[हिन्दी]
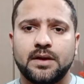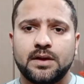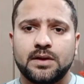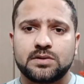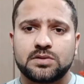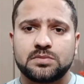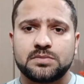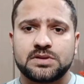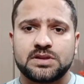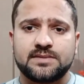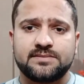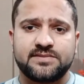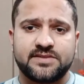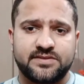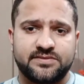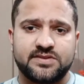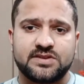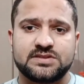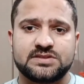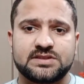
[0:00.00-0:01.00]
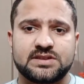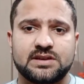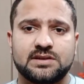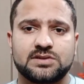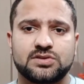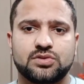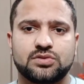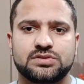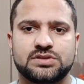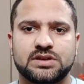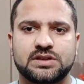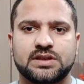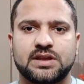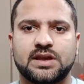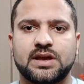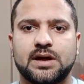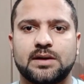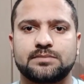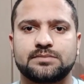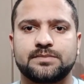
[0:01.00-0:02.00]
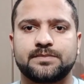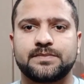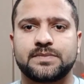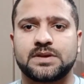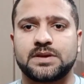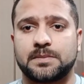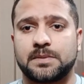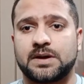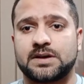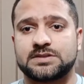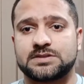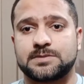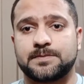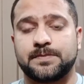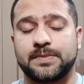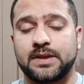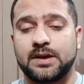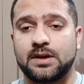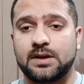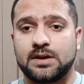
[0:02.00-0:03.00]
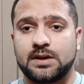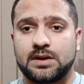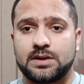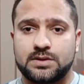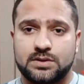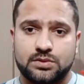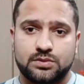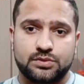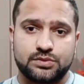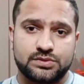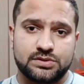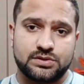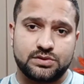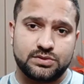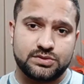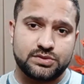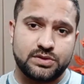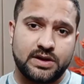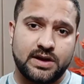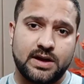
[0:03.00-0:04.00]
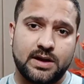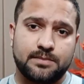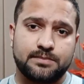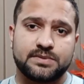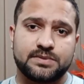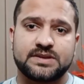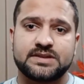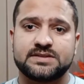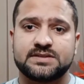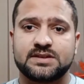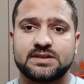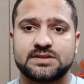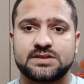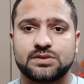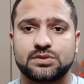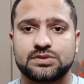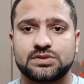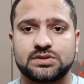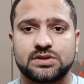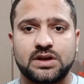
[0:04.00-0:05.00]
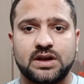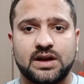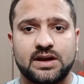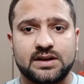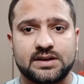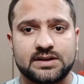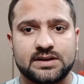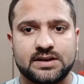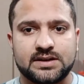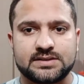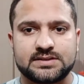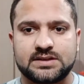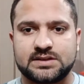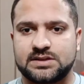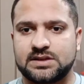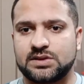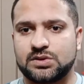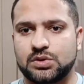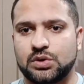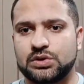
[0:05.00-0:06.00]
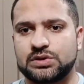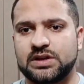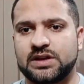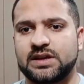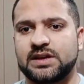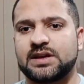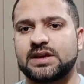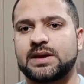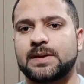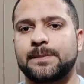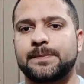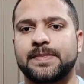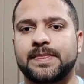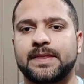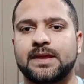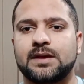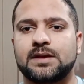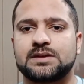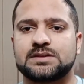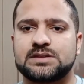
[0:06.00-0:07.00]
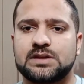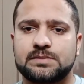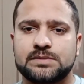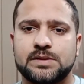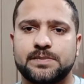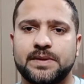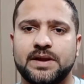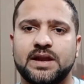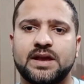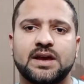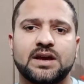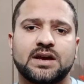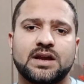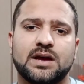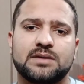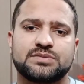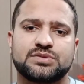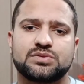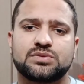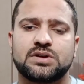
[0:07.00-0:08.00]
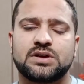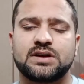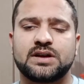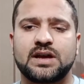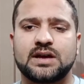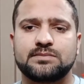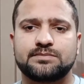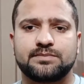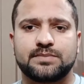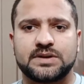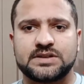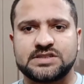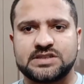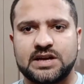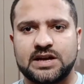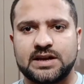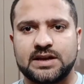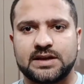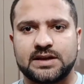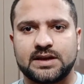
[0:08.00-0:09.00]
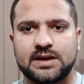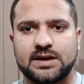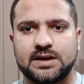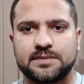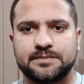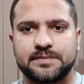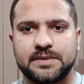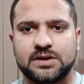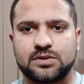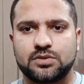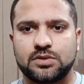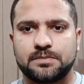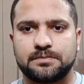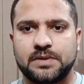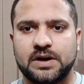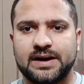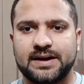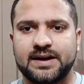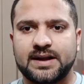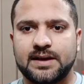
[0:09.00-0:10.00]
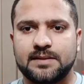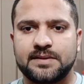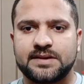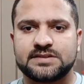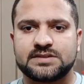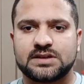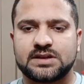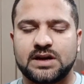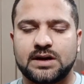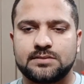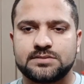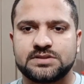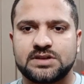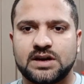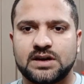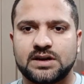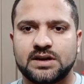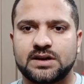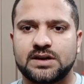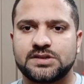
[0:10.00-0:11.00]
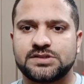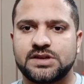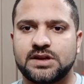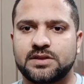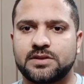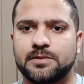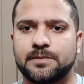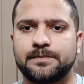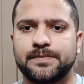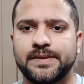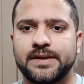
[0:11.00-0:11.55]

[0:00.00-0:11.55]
तो मतलब डिफरेंट स्किल्स हो सकती हैं आपके पास उसको जो है आप किस तरह से उससे अर्न कर सकते हैं दो तरीके सबसे पहले अगर आप स्टूडेंट हैं आप परेशान हैं कि यार मैं कोई पार्ट टाइम ऐसे काम स्टार्ट करना चाहता हूँ